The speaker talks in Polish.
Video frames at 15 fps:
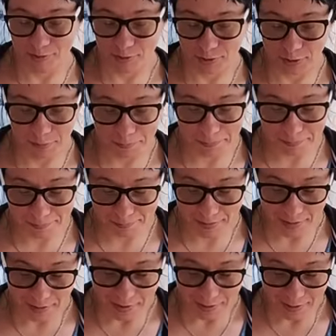Witam.
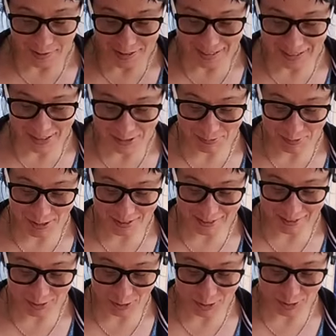Teraz będę
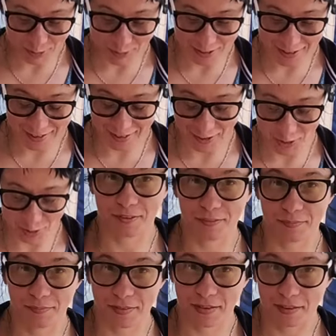wygustować tego
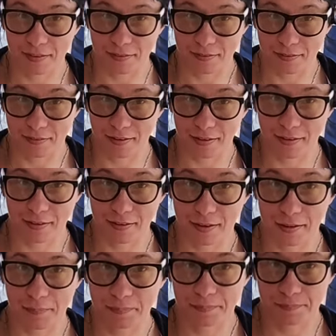
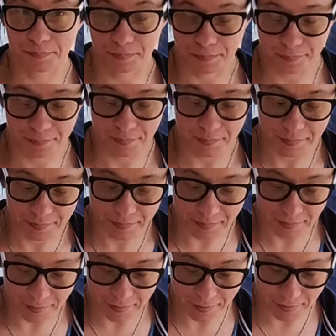rekina.
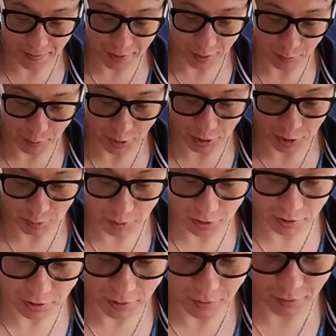Zobaczymy,
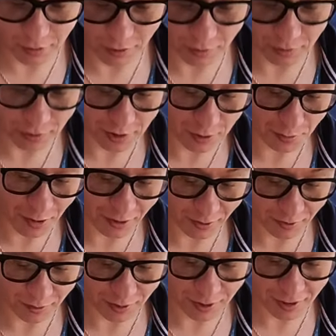czy on wygląda
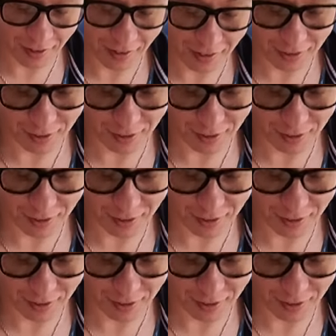smakowicie, a